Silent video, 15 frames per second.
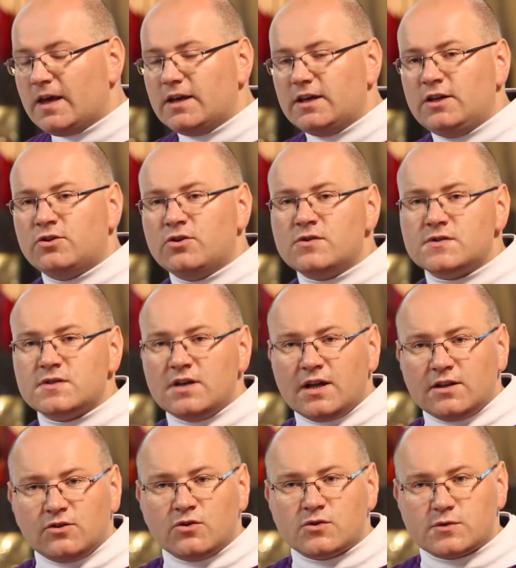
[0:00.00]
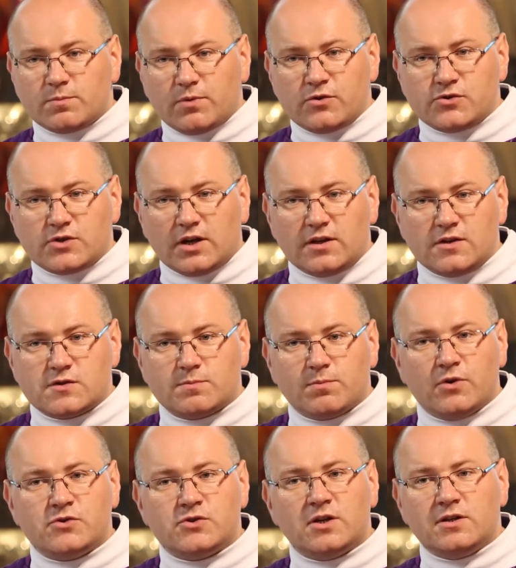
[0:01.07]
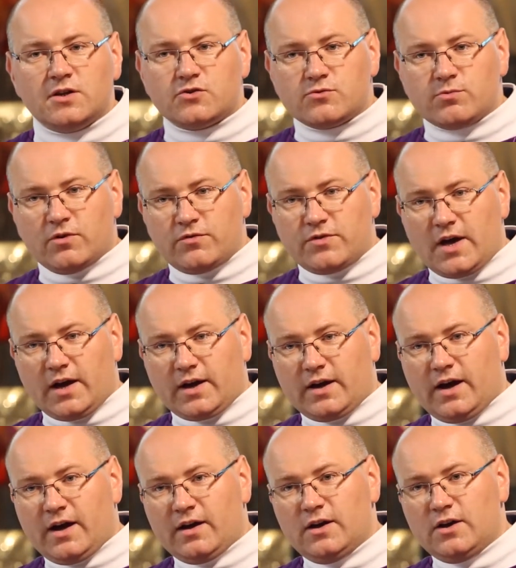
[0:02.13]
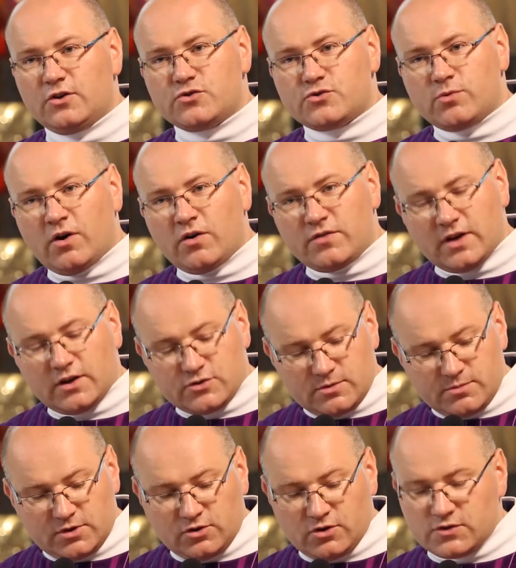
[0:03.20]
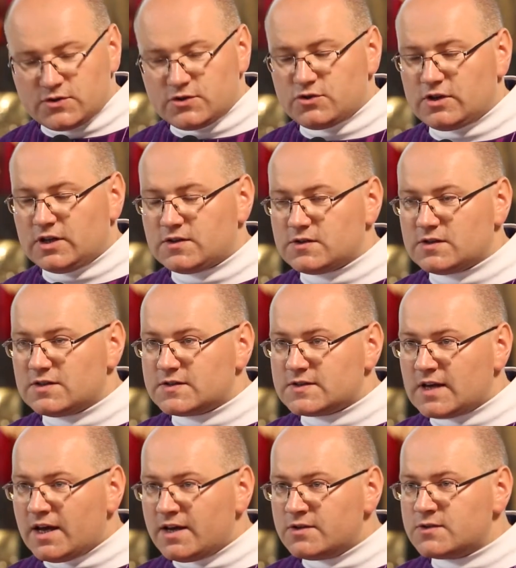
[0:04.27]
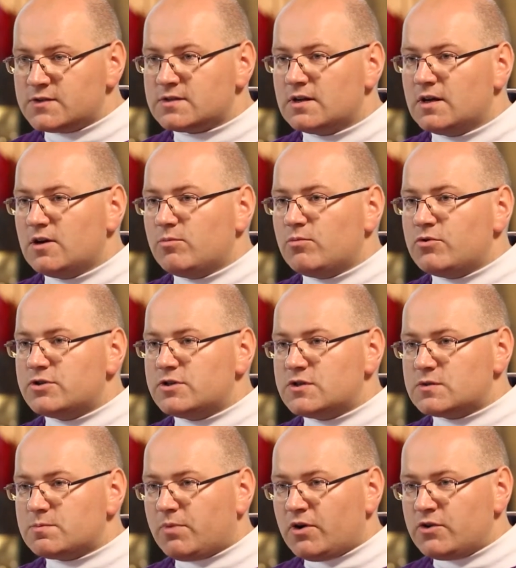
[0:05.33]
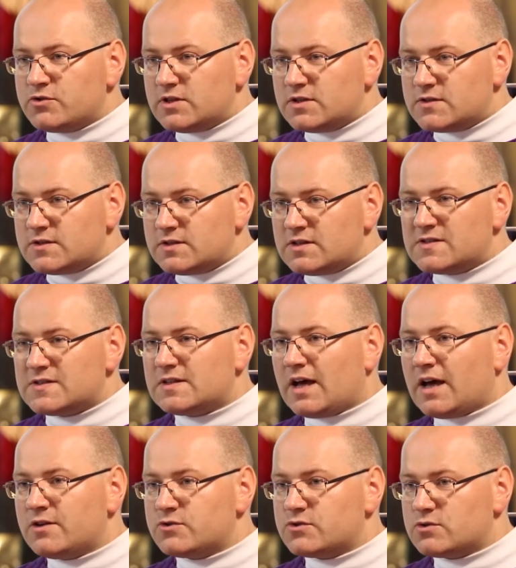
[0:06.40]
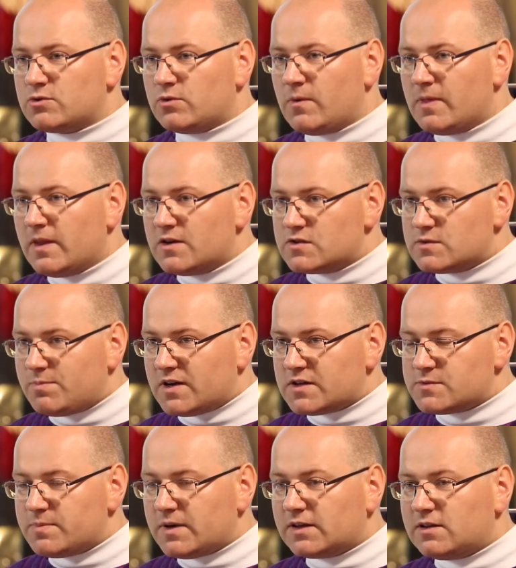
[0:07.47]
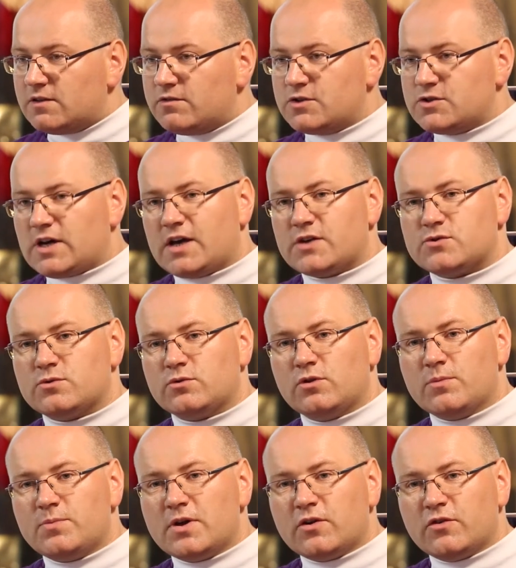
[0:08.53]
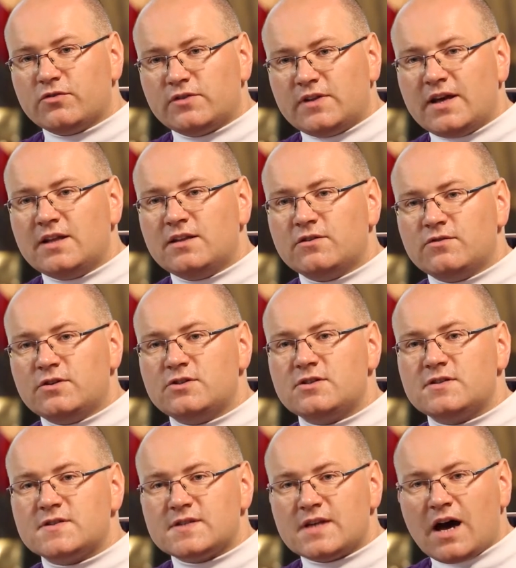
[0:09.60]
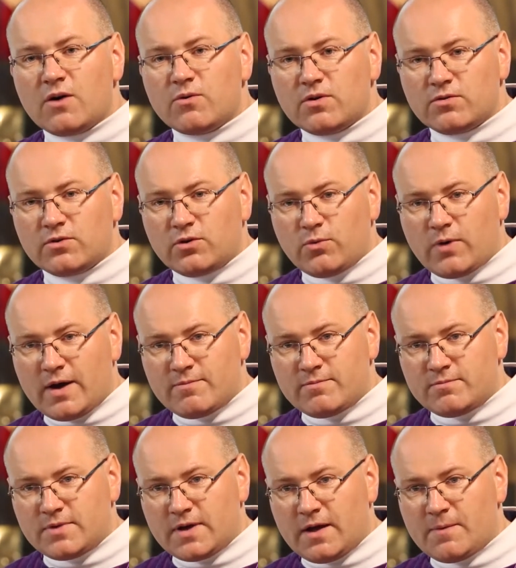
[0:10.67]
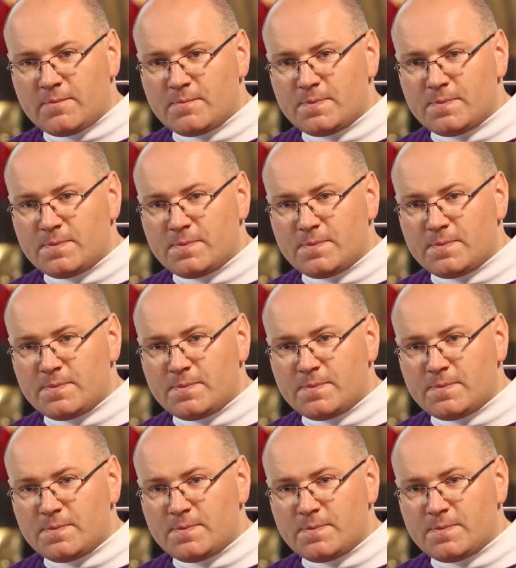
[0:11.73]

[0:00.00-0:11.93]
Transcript: I to jest jedno spojrzenie, spojrzenie człowieka Człowiek, żeby dostrzec sens, musi spojrzeć z dystansu, z perspektywy czasu. Dopiero wtedy widzi całą głębię.